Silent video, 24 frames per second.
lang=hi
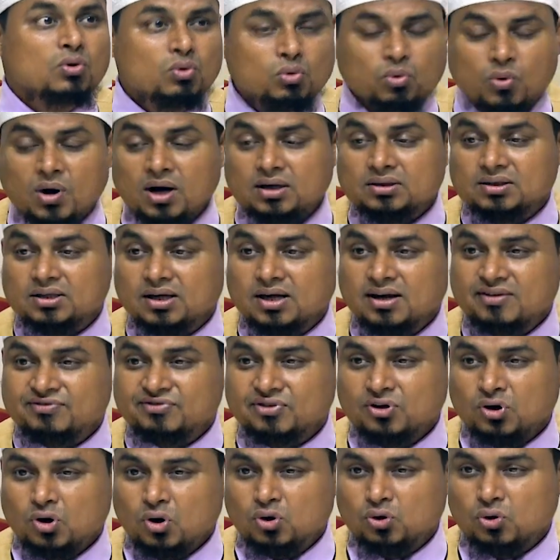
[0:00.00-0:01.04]
वक्त के
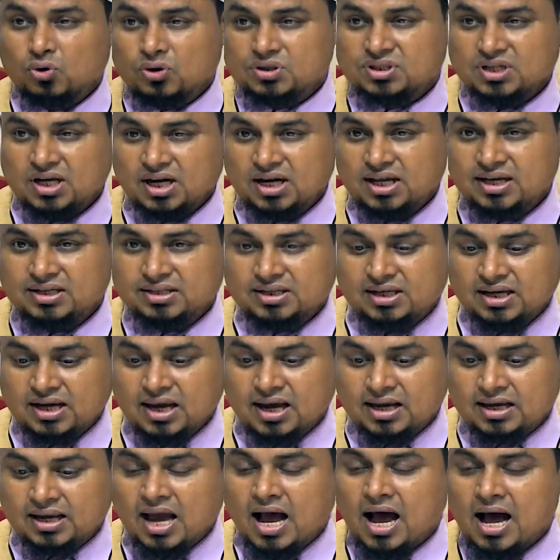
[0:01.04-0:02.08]
फिरौन को चैलेंज
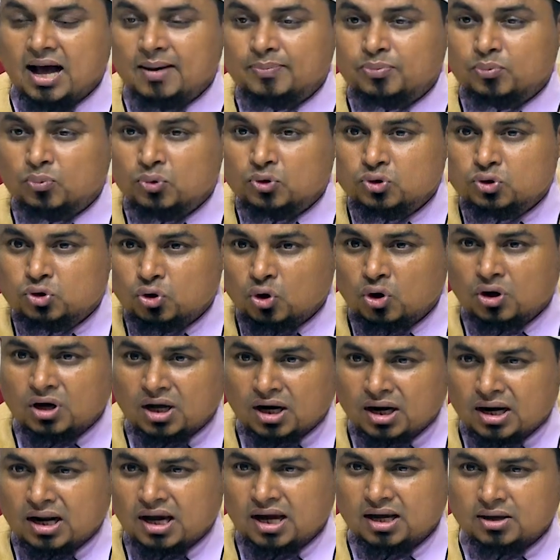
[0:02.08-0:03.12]
किया कि आपको जो
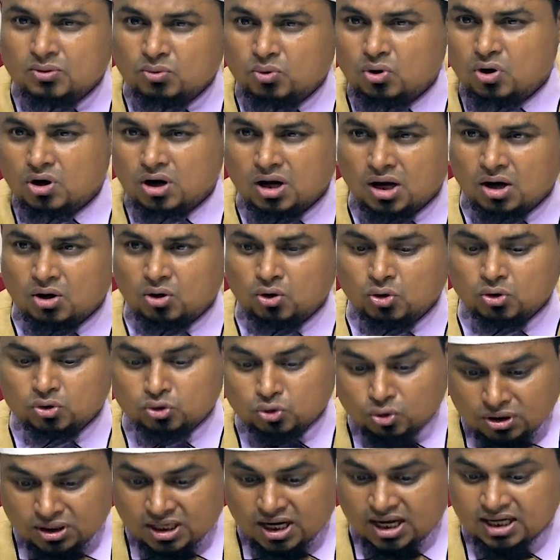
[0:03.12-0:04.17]
करना है वो कर लो
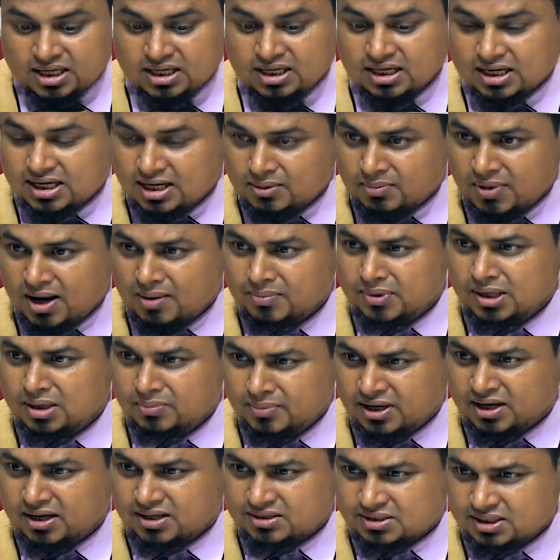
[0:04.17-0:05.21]
दुनिया ही के मामले
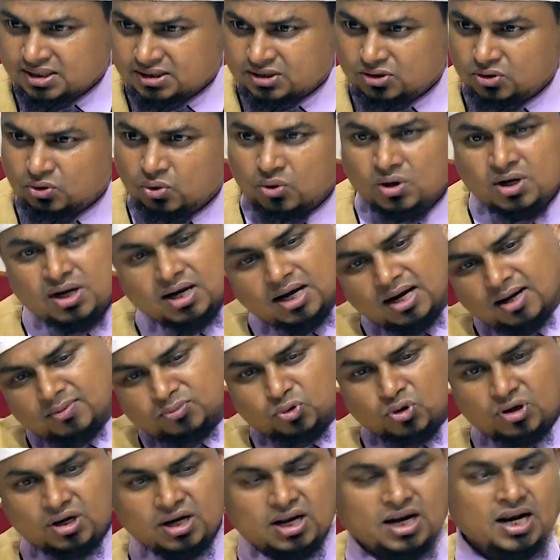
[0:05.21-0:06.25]
में कर सकते हो हम
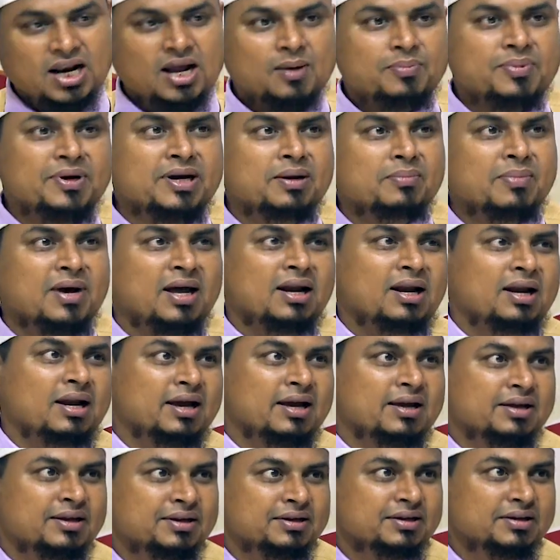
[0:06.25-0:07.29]
तो एक अल्लाह पर ईमान ले
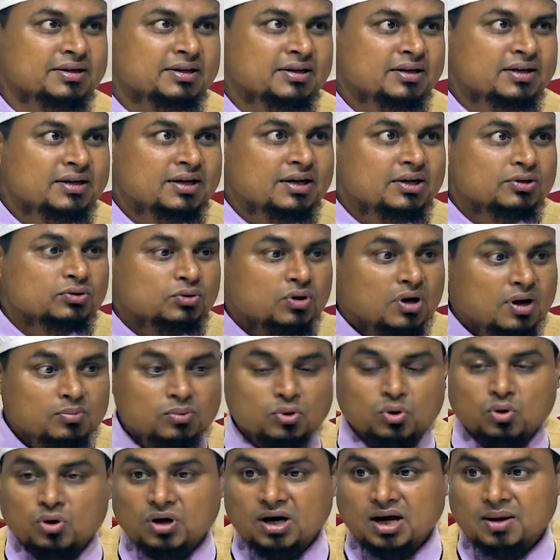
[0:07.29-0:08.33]
आए हैं तो हम
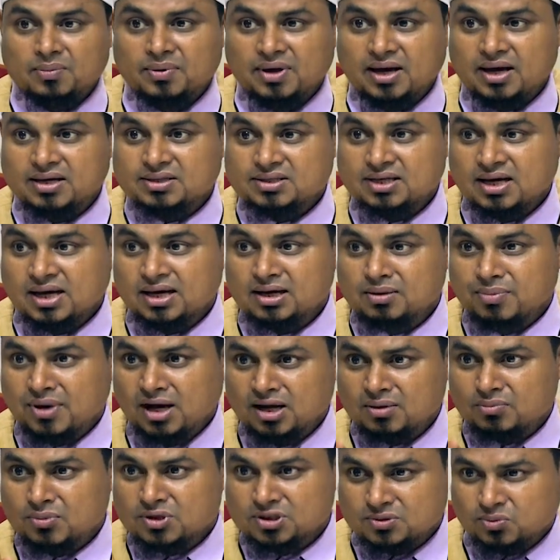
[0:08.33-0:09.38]
लोगों का भी ऐसा
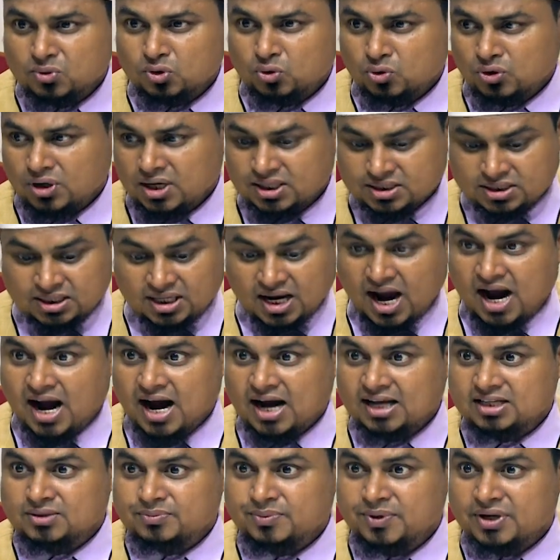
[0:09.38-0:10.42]
ईमान मजबूत होना चाहिए
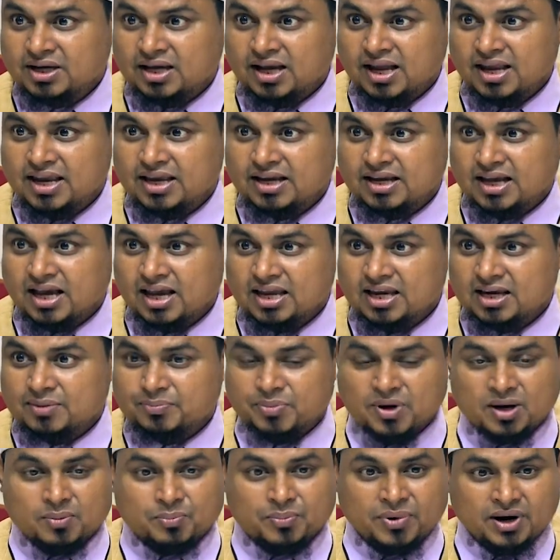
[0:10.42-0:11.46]
आज भी कहीं कहीं
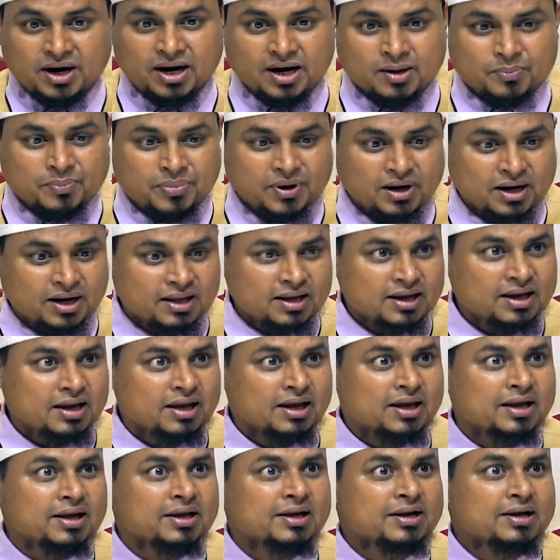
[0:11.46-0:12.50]
पर पकड़ पकड़ के
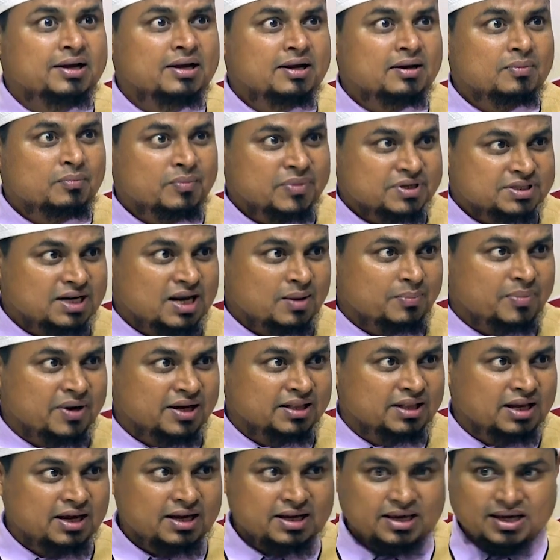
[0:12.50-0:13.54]
मसला
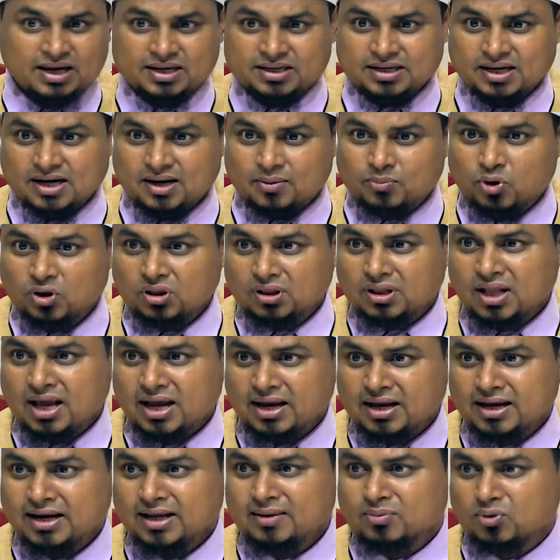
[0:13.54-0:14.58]
पैदा किया जा रहा बोलता
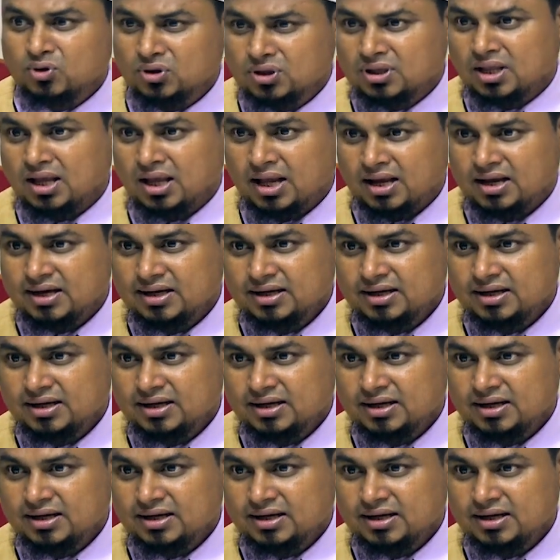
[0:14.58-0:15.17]
कि नहीं बोलता